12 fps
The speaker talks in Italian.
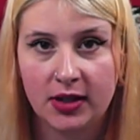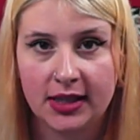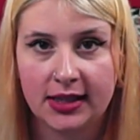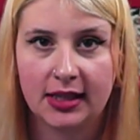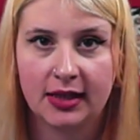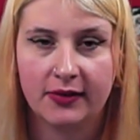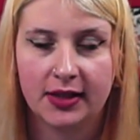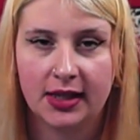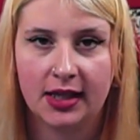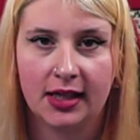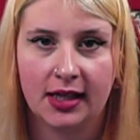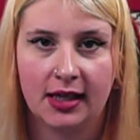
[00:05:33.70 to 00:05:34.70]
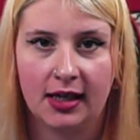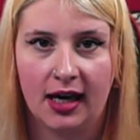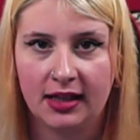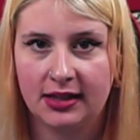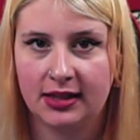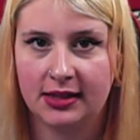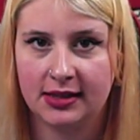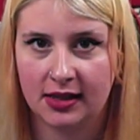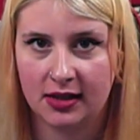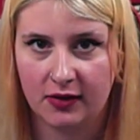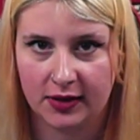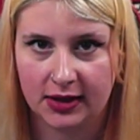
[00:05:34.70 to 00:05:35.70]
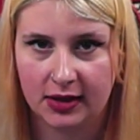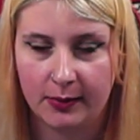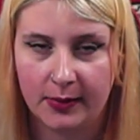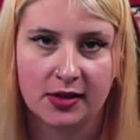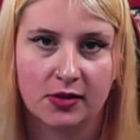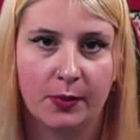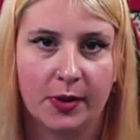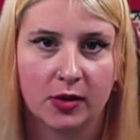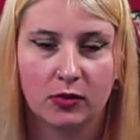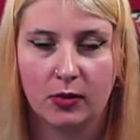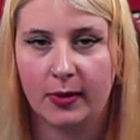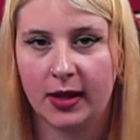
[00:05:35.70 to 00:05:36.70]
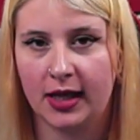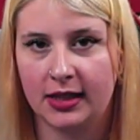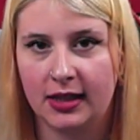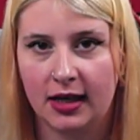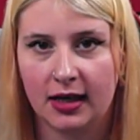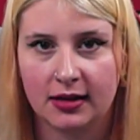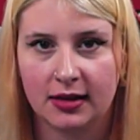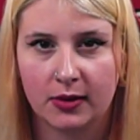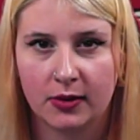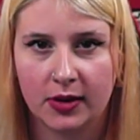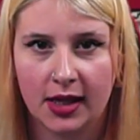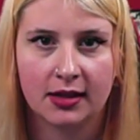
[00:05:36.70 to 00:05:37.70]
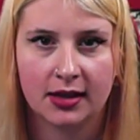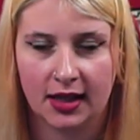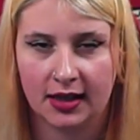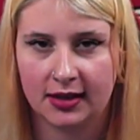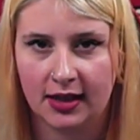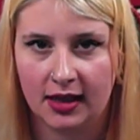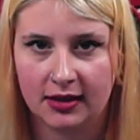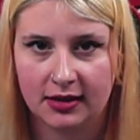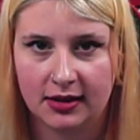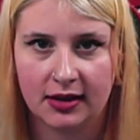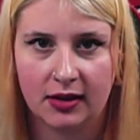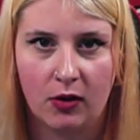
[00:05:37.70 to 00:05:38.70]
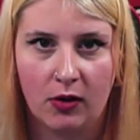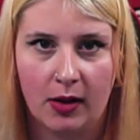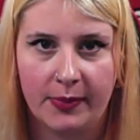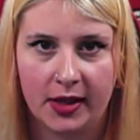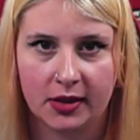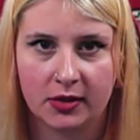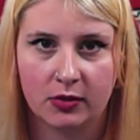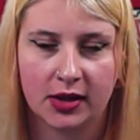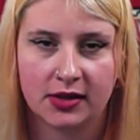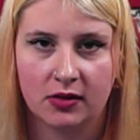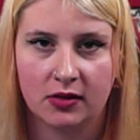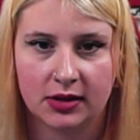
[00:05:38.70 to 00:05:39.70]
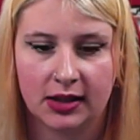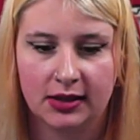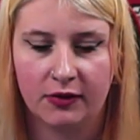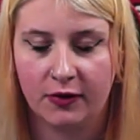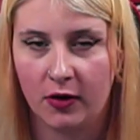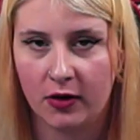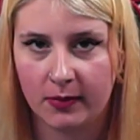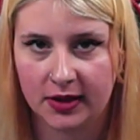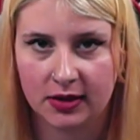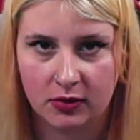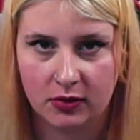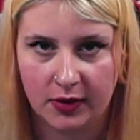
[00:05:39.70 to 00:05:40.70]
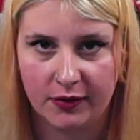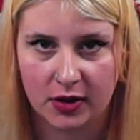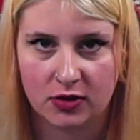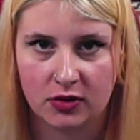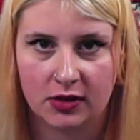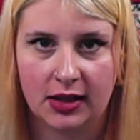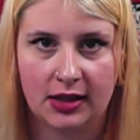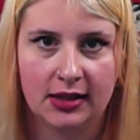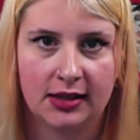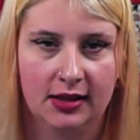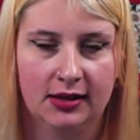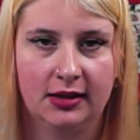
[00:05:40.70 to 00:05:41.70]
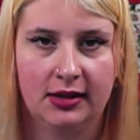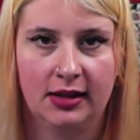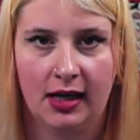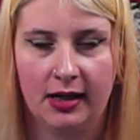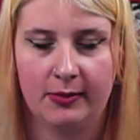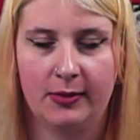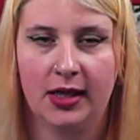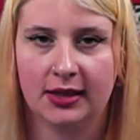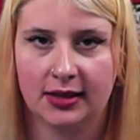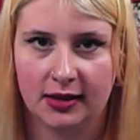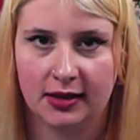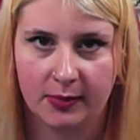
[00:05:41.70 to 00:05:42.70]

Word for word: se volete vedere altri disegni fatti da me soprattutto magari della categoria cantanti ho aperto una sorta di format dove faccio dei ritratti ai miei